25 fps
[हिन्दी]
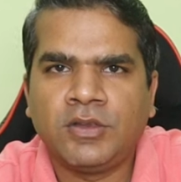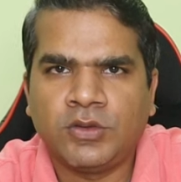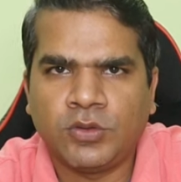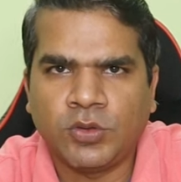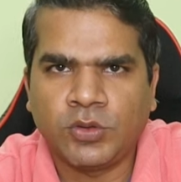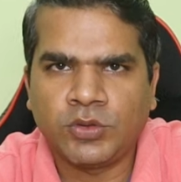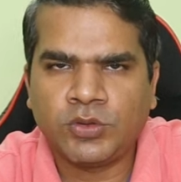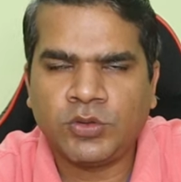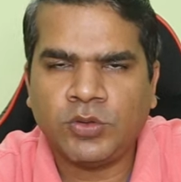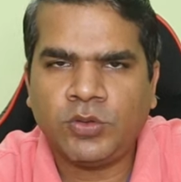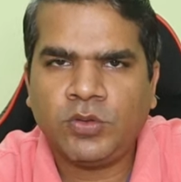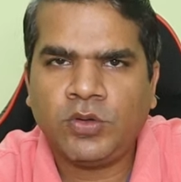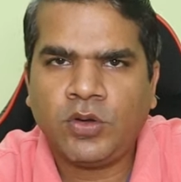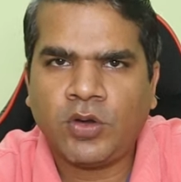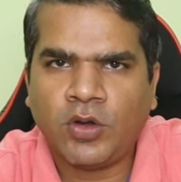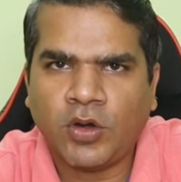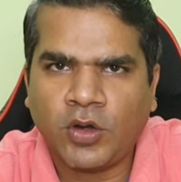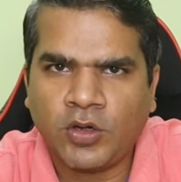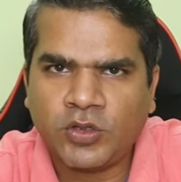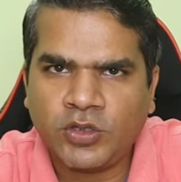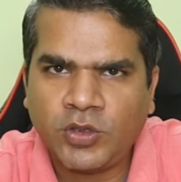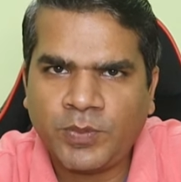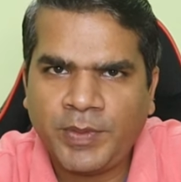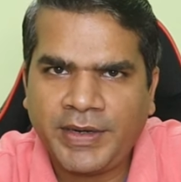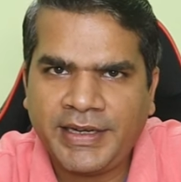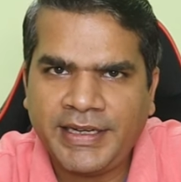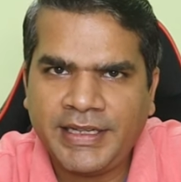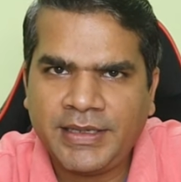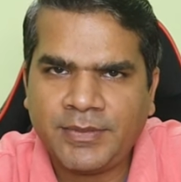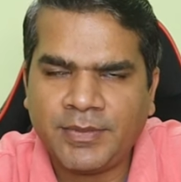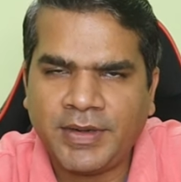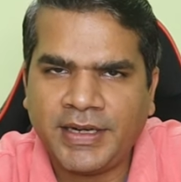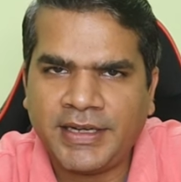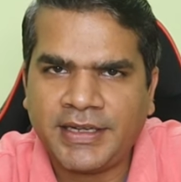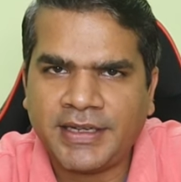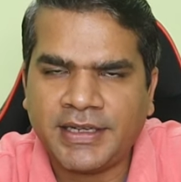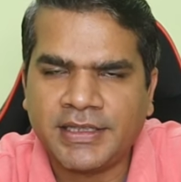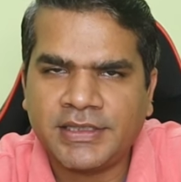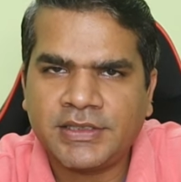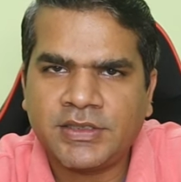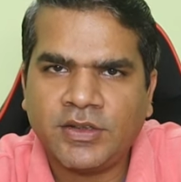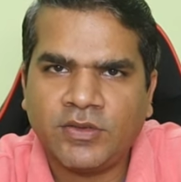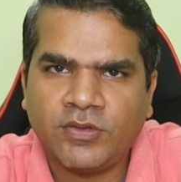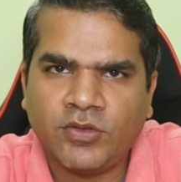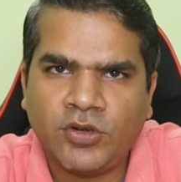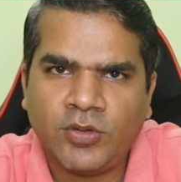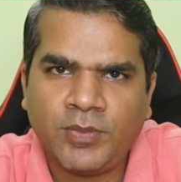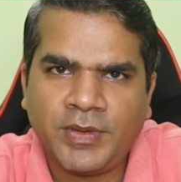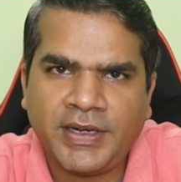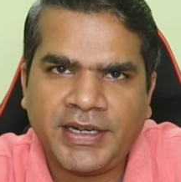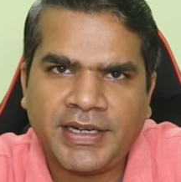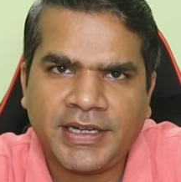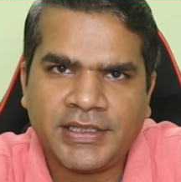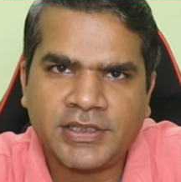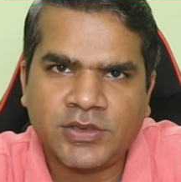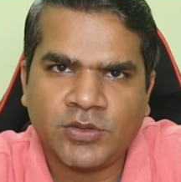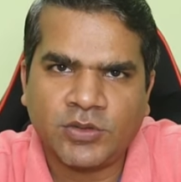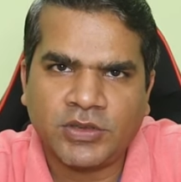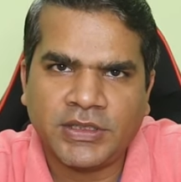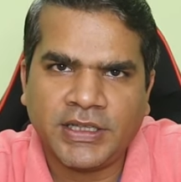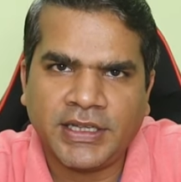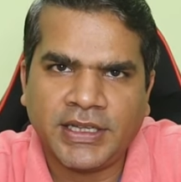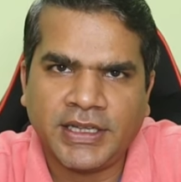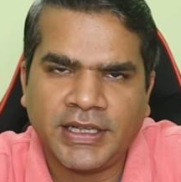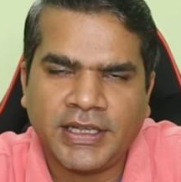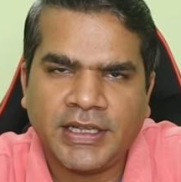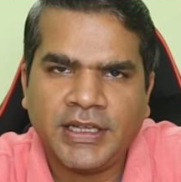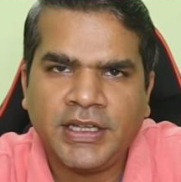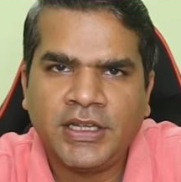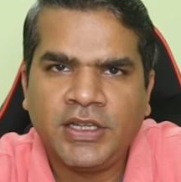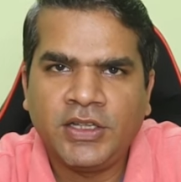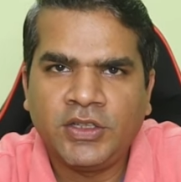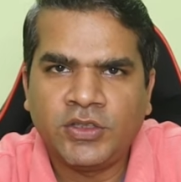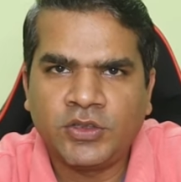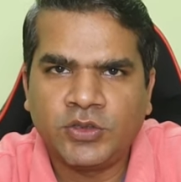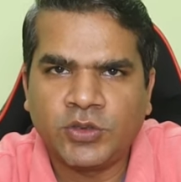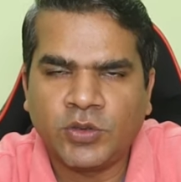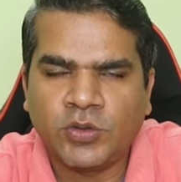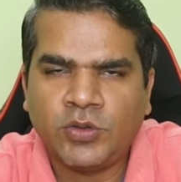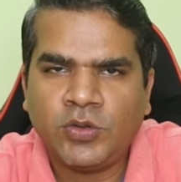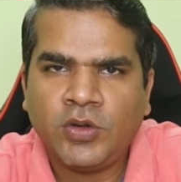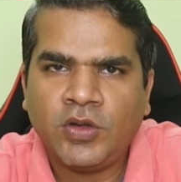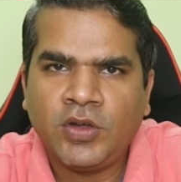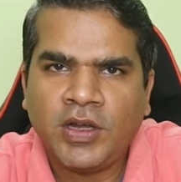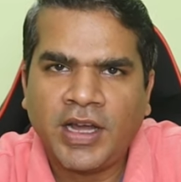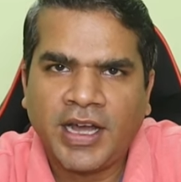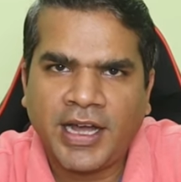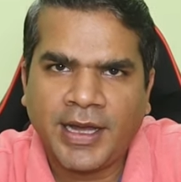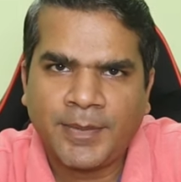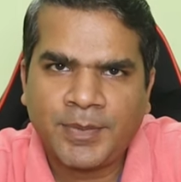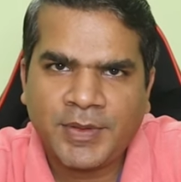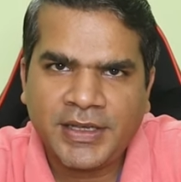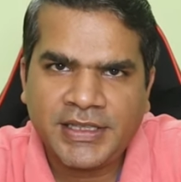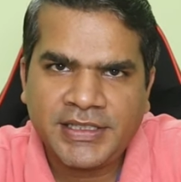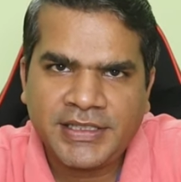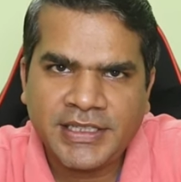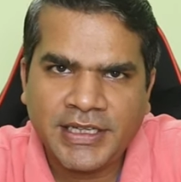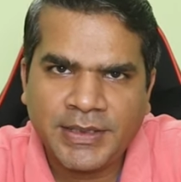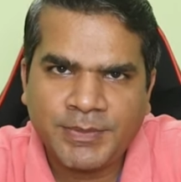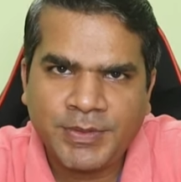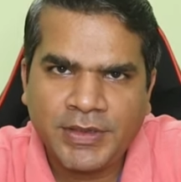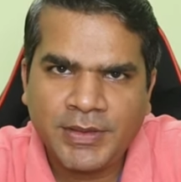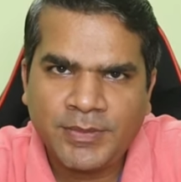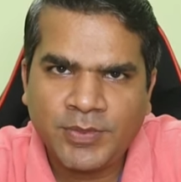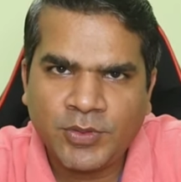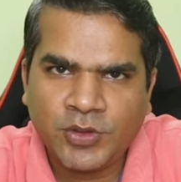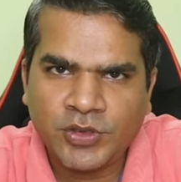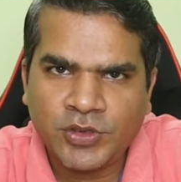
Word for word: दोस्तों ऑर्थोपैडिक मैट्रेस वो मैट्रेस होते हैं जो आपके स्लीपिंग